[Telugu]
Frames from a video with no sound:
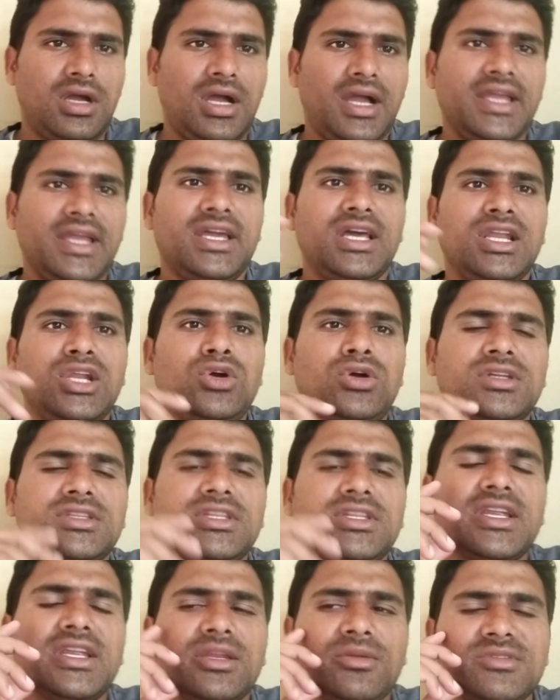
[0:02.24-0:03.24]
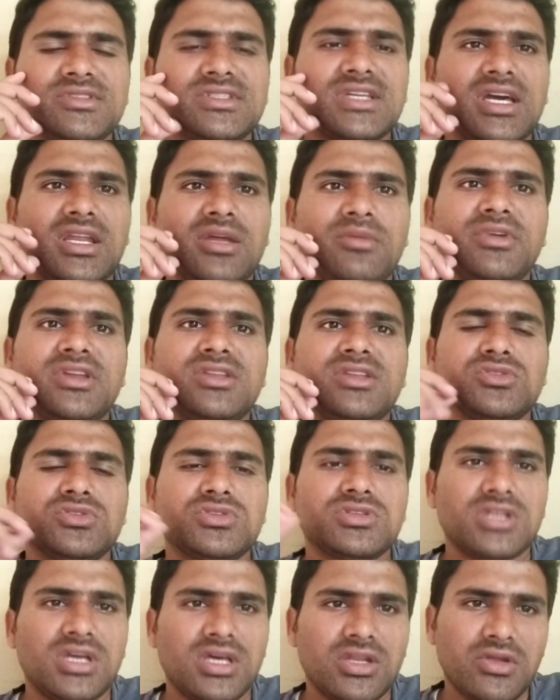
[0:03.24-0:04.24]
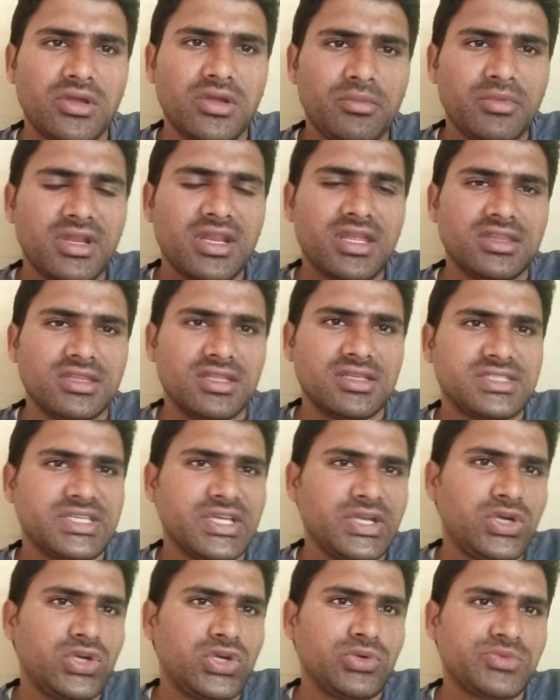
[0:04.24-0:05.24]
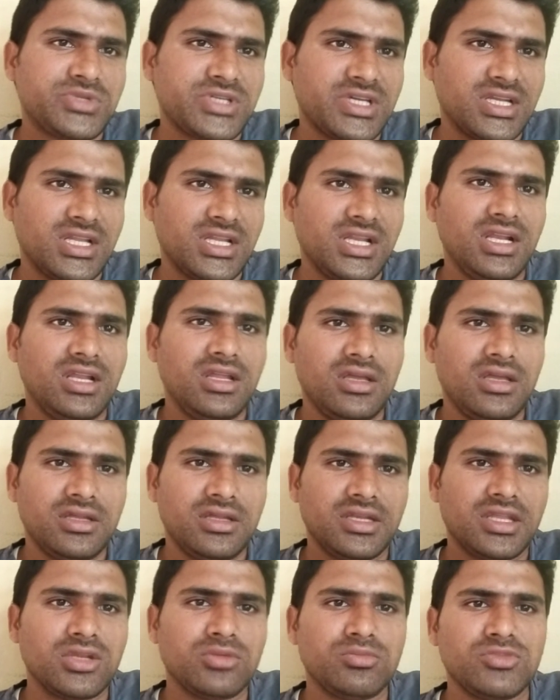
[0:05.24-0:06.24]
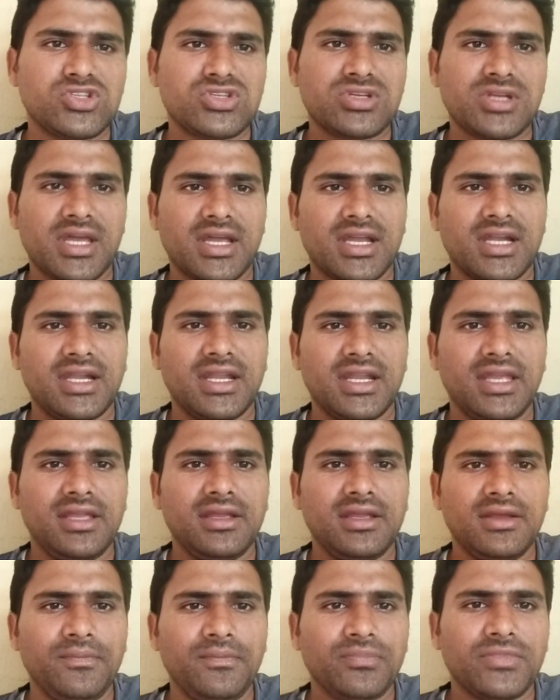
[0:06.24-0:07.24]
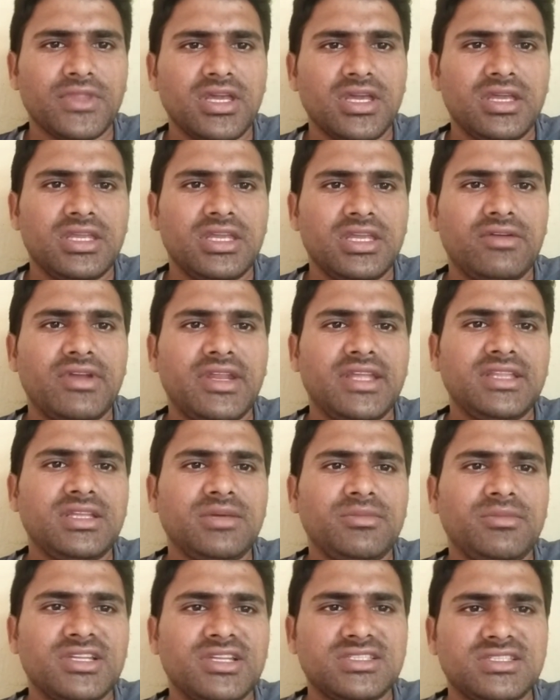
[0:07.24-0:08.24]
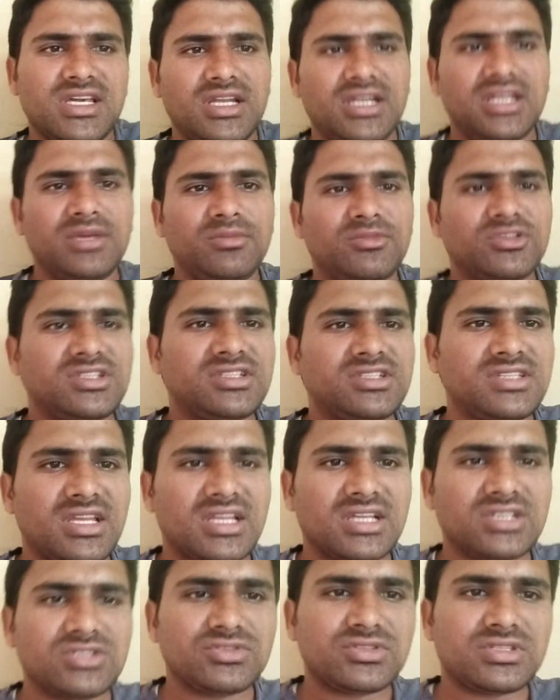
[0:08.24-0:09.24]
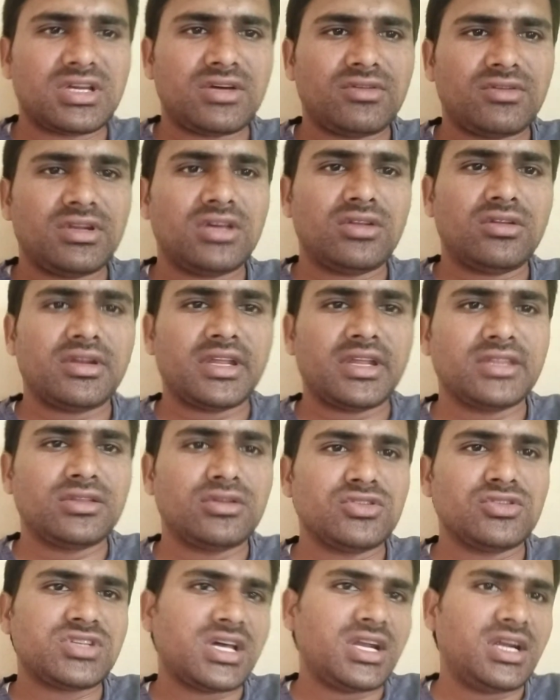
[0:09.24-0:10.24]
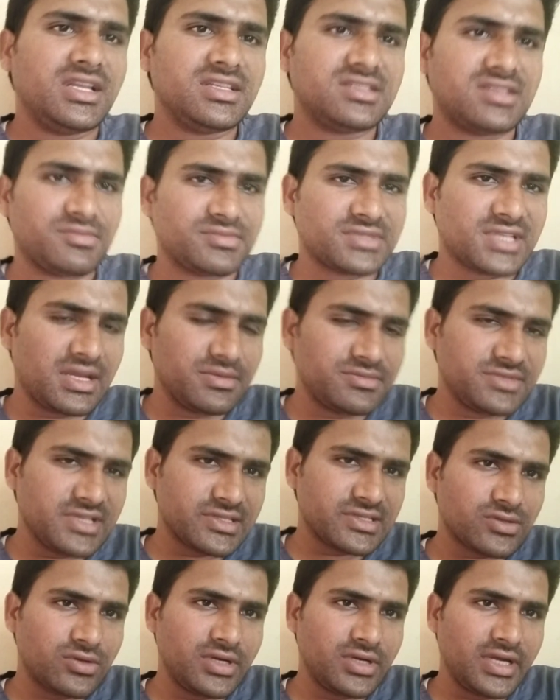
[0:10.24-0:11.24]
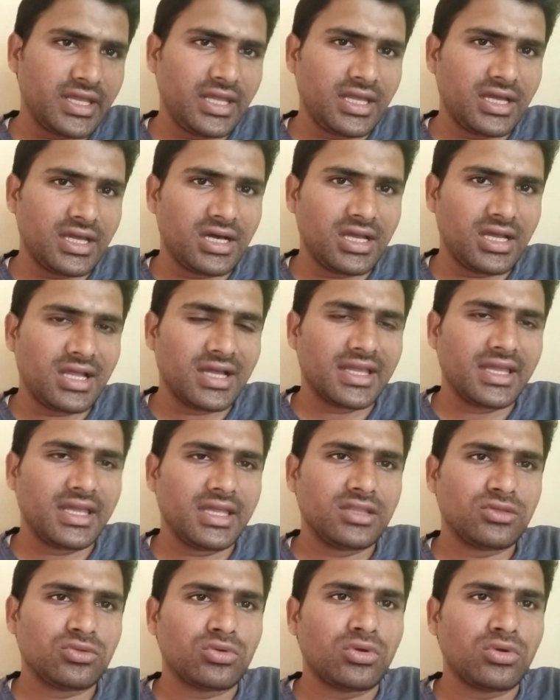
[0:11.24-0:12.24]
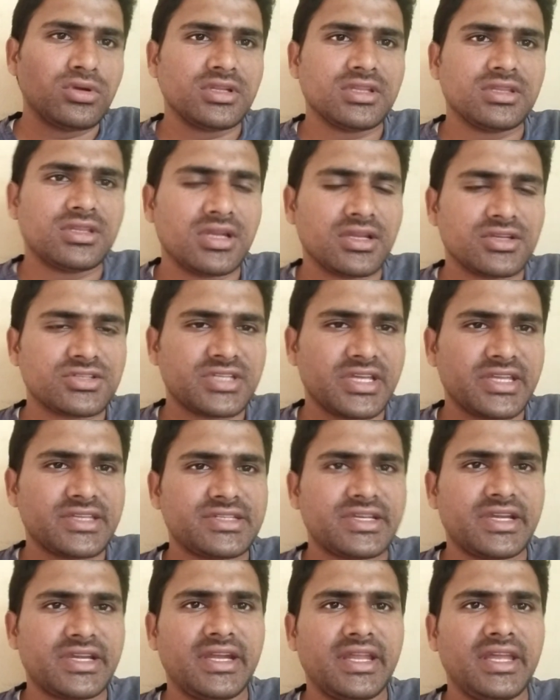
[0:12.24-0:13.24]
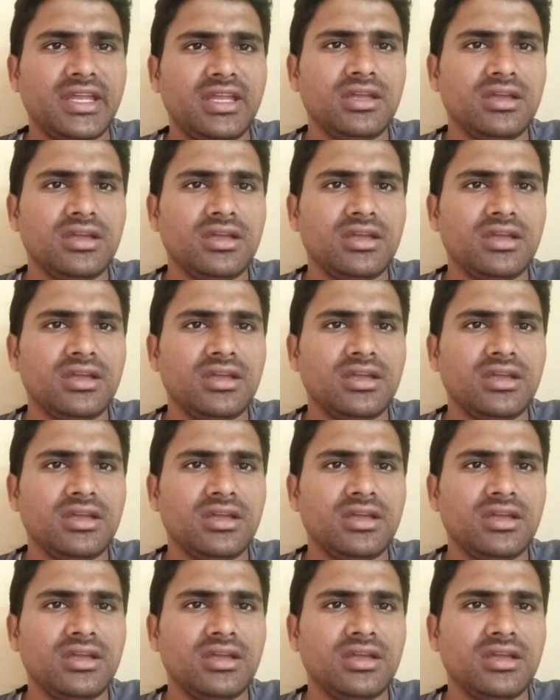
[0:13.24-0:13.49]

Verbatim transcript: హాయ్ హలో అందరికీ నమస్కారం మీరు చూస్తున్నారు ఎంబీ రైతనేస్ యూట్యూబ్ ఛానల్ నేను బిచ్చు నాయక్ అండి ఎవరైతే మన ఛానల్ని మొదటిసారిగా చూస్తామన్నారో రైతులు ఛానల్ని సబ్స్క్రైబ్ చేసుకోండి అలాగే తోటి రైతులకు షేర్ చేయండి